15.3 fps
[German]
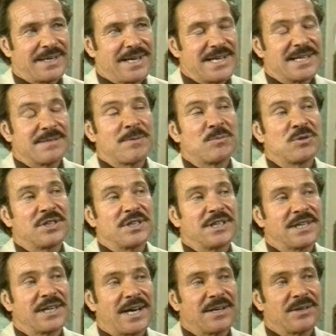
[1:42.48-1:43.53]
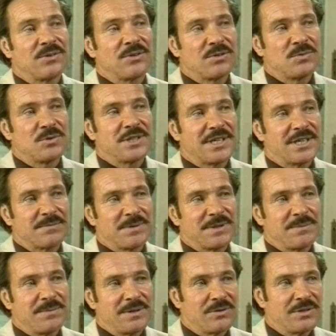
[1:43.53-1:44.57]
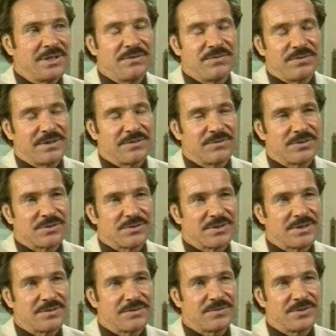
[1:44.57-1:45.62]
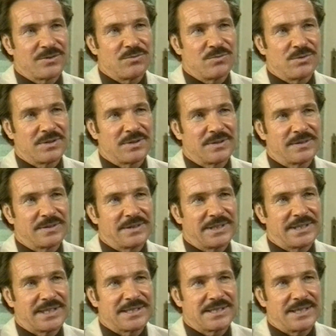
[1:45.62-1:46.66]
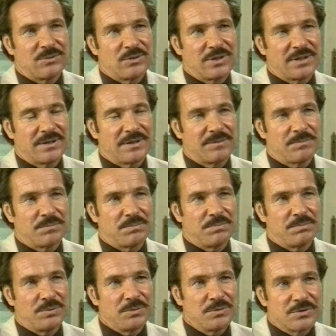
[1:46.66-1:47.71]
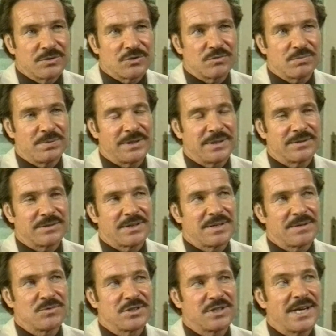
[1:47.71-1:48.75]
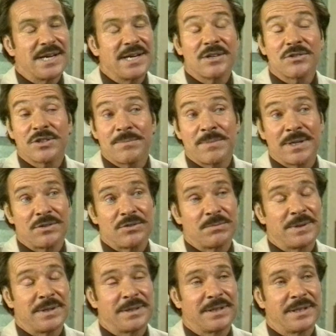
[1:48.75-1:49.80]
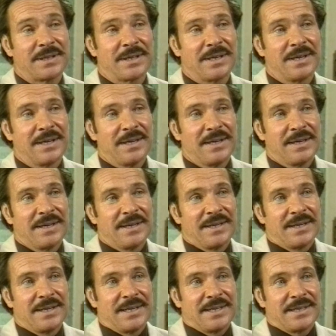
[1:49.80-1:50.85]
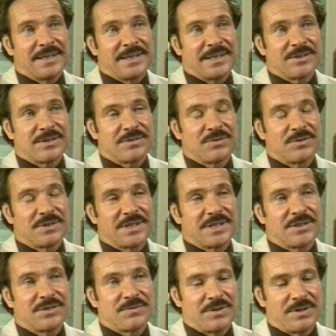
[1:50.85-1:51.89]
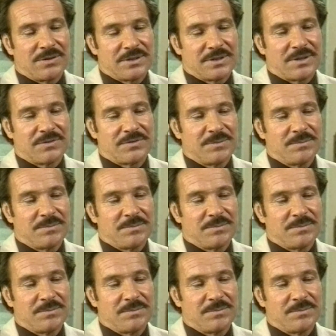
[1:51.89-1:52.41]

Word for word: Erstmal musst du nicht reinhören, du musst dir erstmal die Melodie finden für so eine Figur. Die kannst du ja nur nicht böse spielen, sondern die musst du ja eher charmant spielen, nicht? Denn sonst würden ja nicht so viele Leute auf die